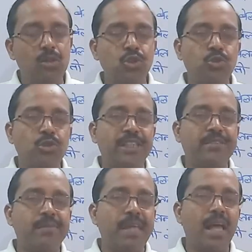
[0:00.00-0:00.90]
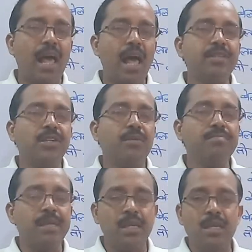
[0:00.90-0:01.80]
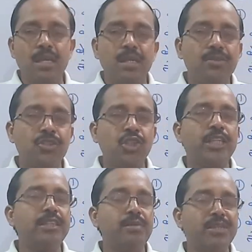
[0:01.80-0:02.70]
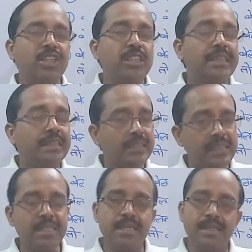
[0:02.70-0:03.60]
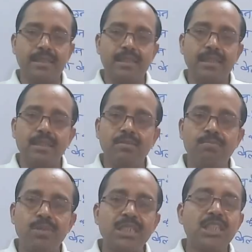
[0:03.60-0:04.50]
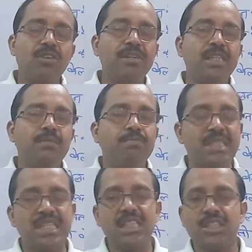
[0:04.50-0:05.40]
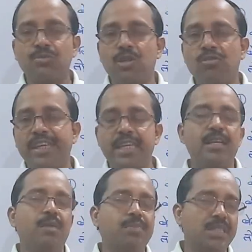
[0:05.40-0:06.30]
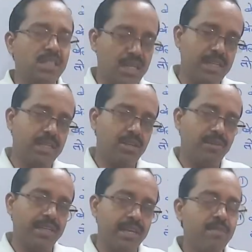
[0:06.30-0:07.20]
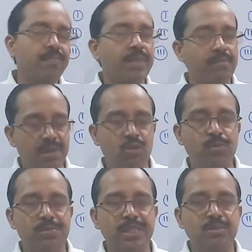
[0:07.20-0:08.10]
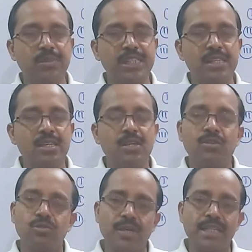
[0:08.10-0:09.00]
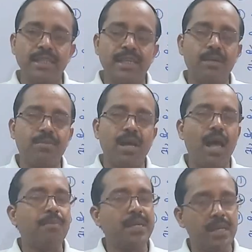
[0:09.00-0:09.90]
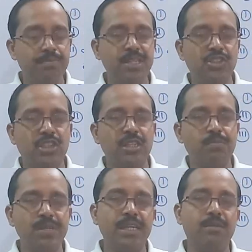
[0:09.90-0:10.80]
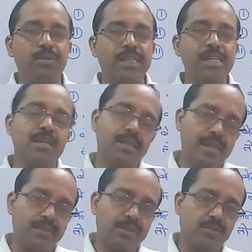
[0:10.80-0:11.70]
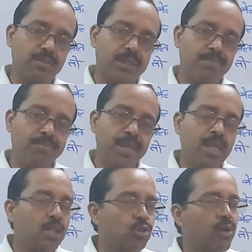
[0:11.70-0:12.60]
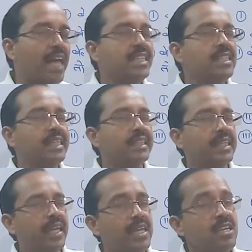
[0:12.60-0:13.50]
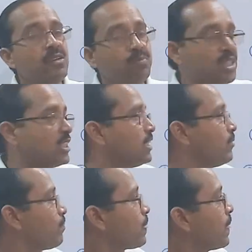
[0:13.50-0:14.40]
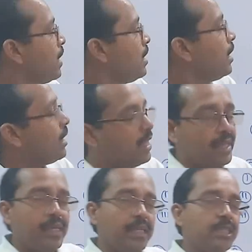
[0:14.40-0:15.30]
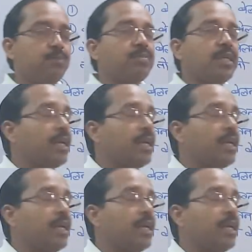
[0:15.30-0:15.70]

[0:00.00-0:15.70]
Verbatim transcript: हेलो स्टूडेंट आज हम क्षेत्र मिति तीन के अंतर्गत प्रश्नावली पंद्रह दशमलव एक का प्रश्न हल करने वाले हैं मैं हूं परमानंद पटेल स्वागत है आपका आपके अपने चैनल पी एन पटेल क्लासेस पर तो आइए देखते हैं प्रश्न इस